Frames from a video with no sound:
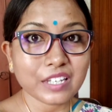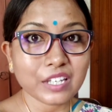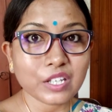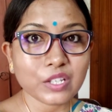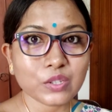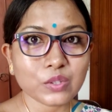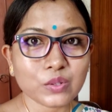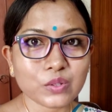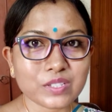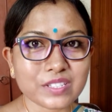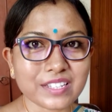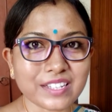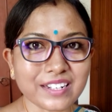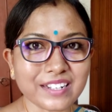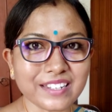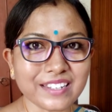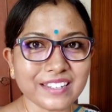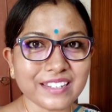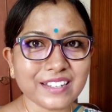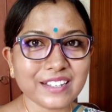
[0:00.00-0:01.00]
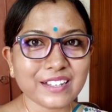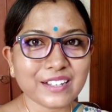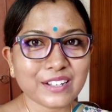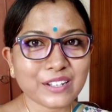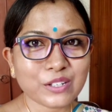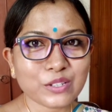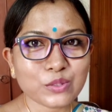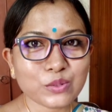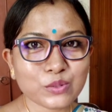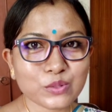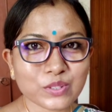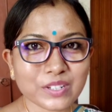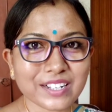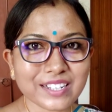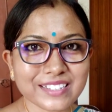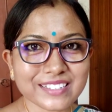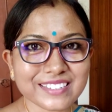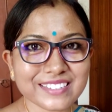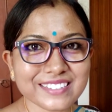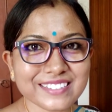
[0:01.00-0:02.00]
হিন্দুস্তানি দুটো
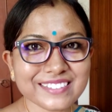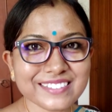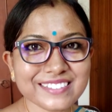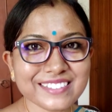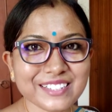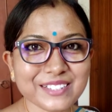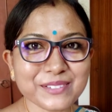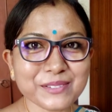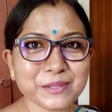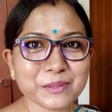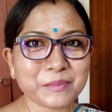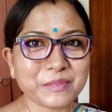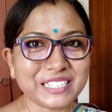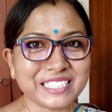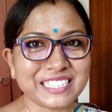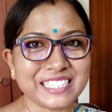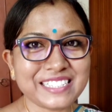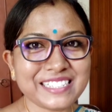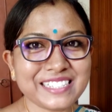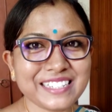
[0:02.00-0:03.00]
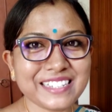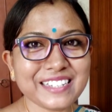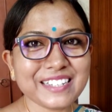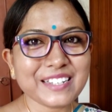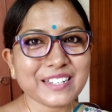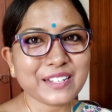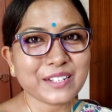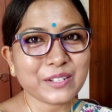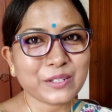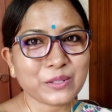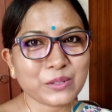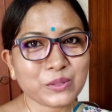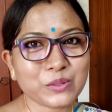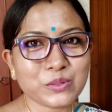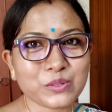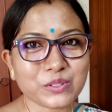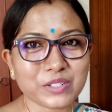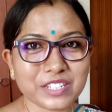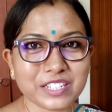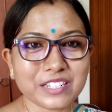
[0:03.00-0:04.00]
গান যে দুটো বেছেছি
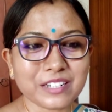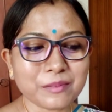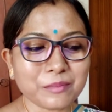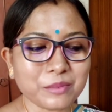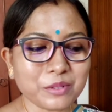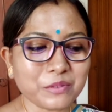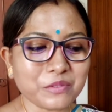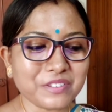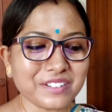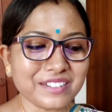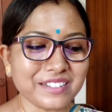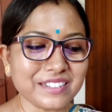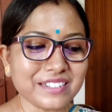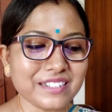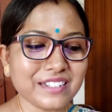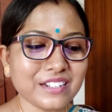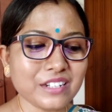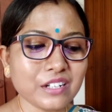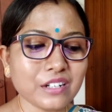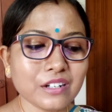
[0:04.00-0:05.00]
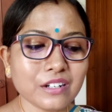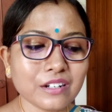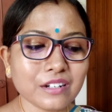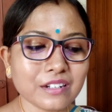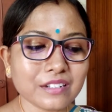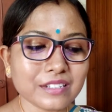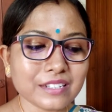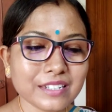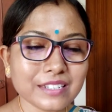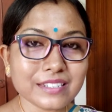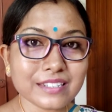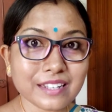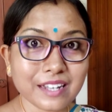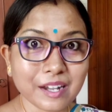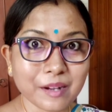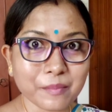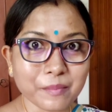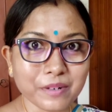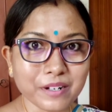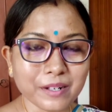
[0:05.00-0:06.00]
দুটোরই কমন ওয়ার্ড অর্থাৎ
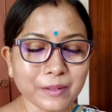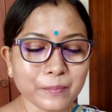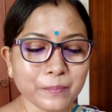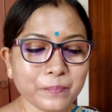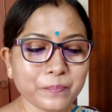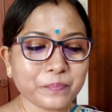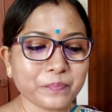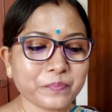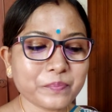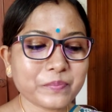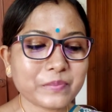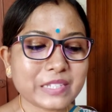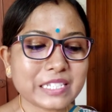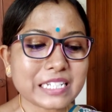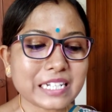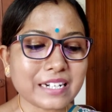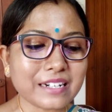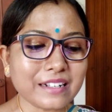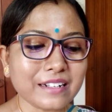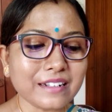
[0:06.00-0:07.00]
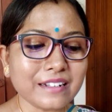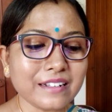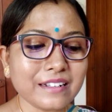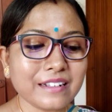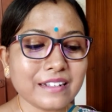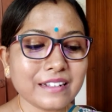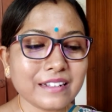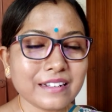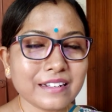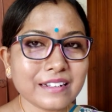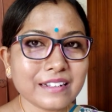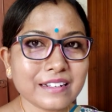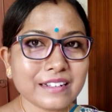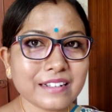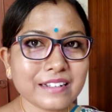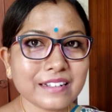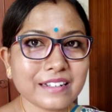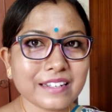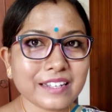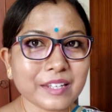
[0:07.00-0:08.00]
আমরা যারা
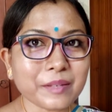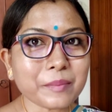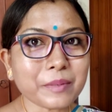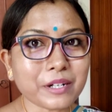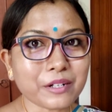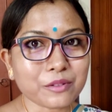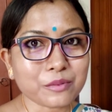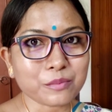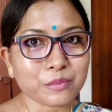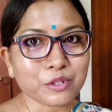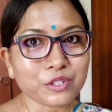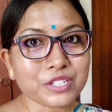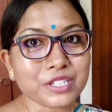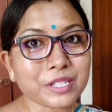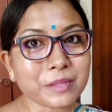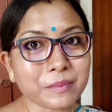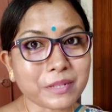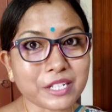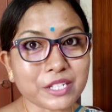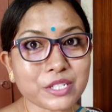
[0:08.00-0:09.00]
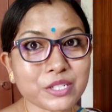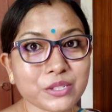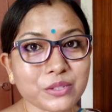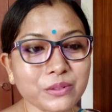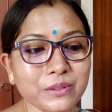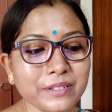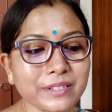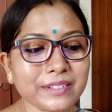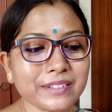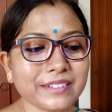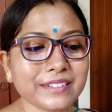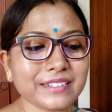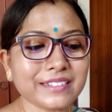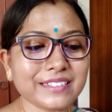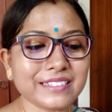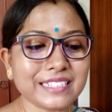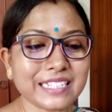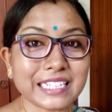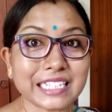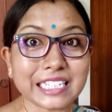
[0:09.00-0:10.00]
এই ভারতবর্ষে বাস করি
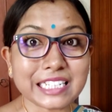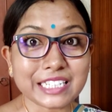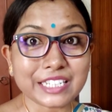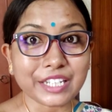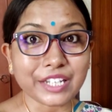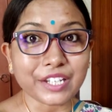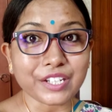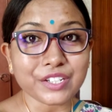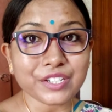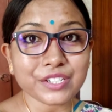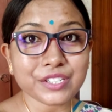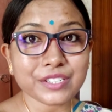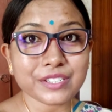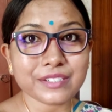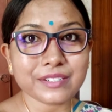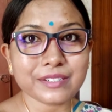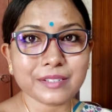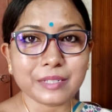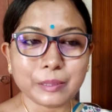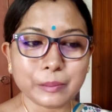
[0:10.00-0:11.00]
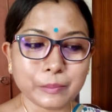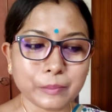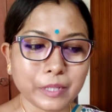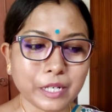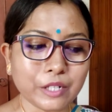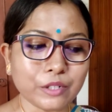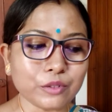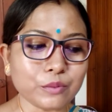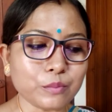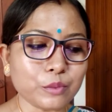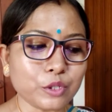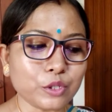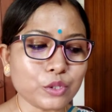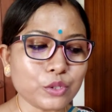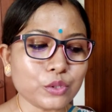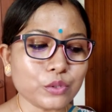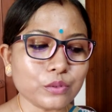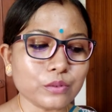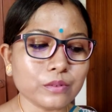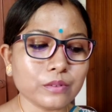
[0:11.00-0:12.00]
যাদের দেশ ভারতবর্ষ
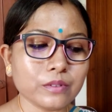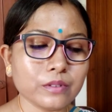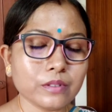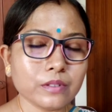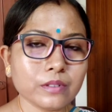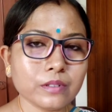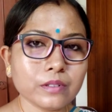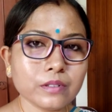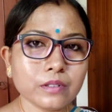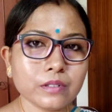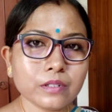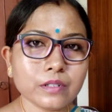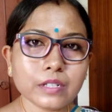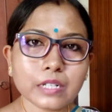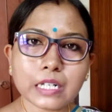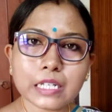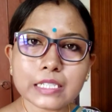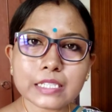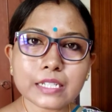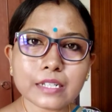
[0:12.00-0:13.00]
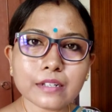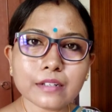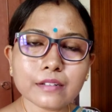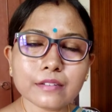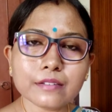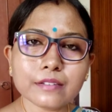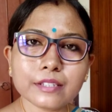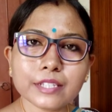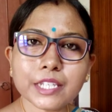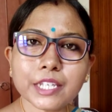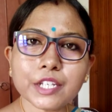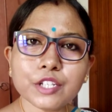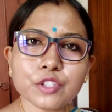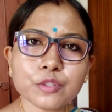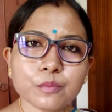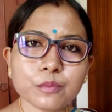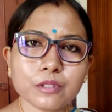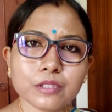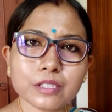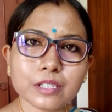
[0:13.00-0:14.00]
আচ্ছা দেশ
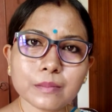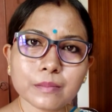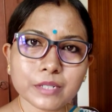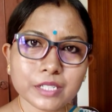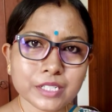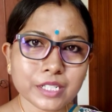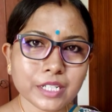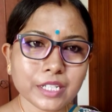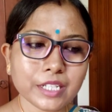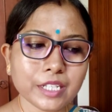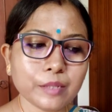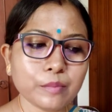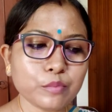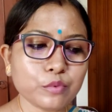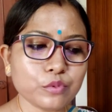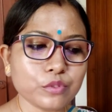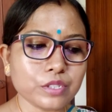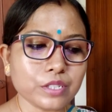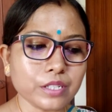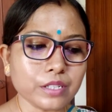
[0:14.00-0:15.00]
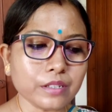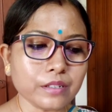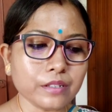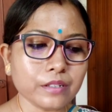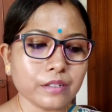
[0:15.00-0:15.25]
বলতে আমরা ঠিক কি বুঝি